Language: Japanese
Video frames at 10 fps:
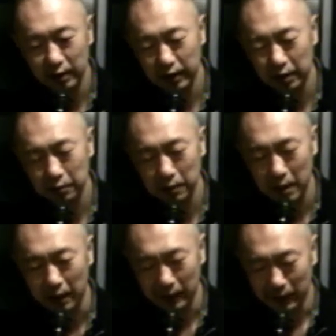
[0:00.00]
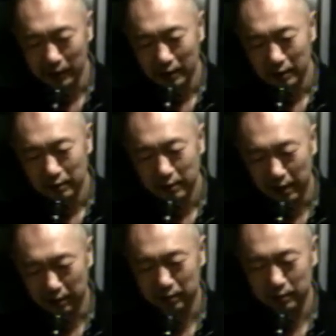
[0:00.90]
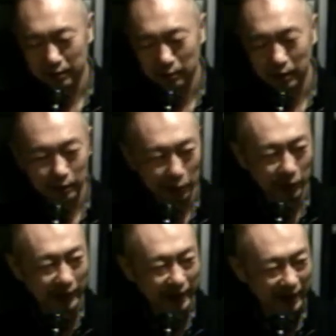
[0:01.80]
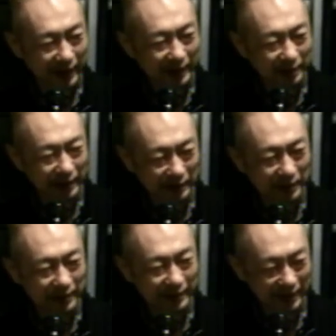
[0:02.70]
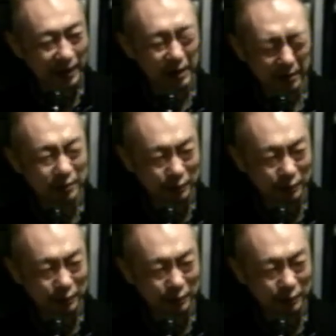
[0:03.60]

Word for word: 最初はこんな古い音源でやりたくないやるのみたいな逆に